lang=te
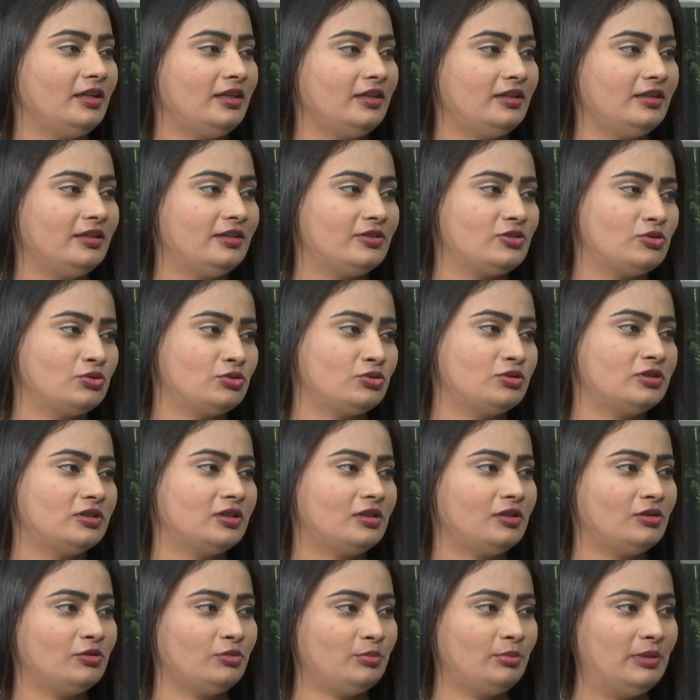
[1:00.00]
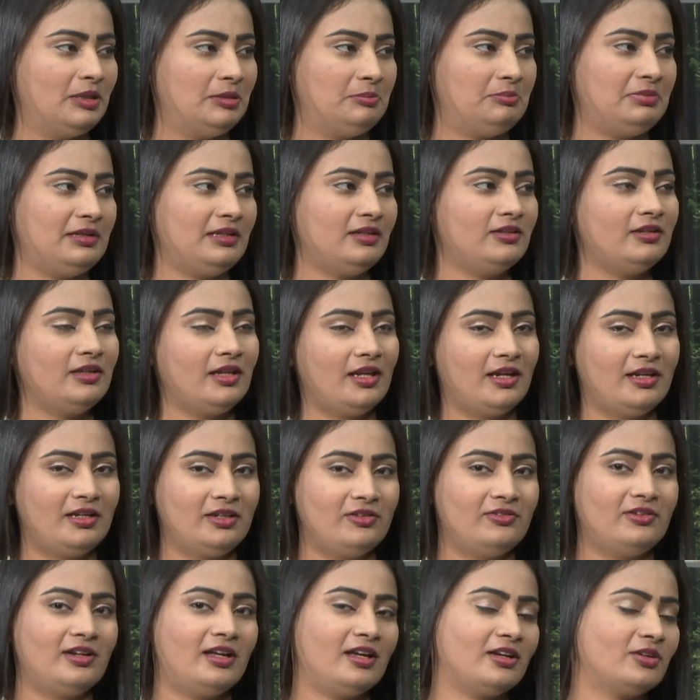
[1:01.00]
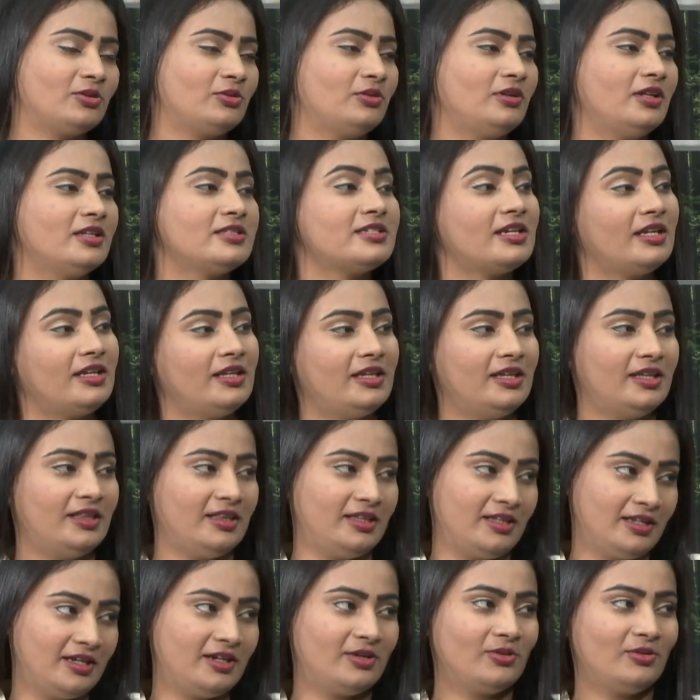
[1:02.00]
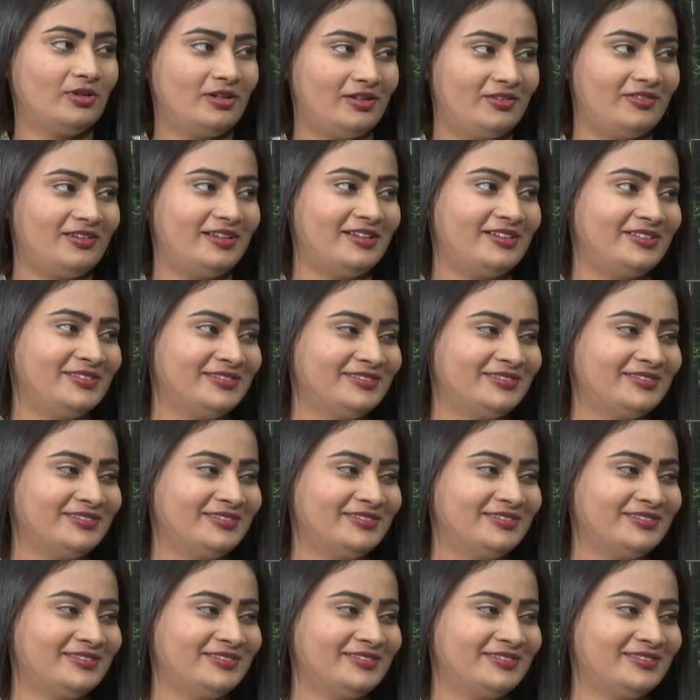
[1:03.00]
ఈ షుగర్లు బీపీలు ఇలాంటివి రాకుండా చాలా హెల్దీగా ఉండేవాళ్ళు